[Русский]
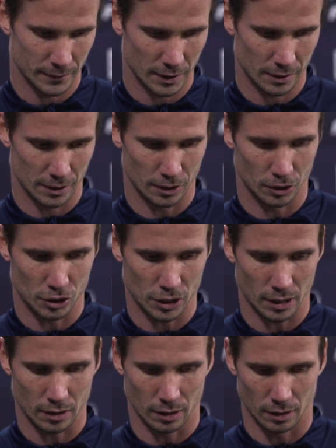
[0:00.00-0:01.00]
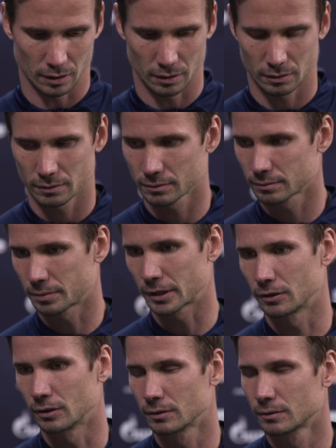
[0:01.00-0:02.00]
сделал шаг и прыгнул.